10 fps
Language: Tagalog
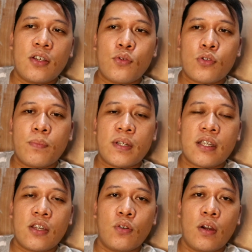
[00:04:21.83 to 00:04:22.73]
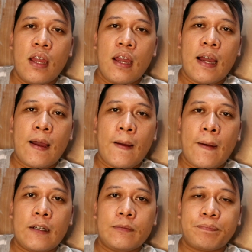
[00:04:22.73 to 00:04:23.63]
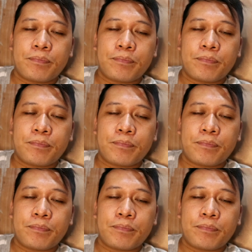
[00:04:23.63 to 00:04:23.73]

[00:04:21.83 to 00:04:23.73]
ni YouTube kasi yung uh,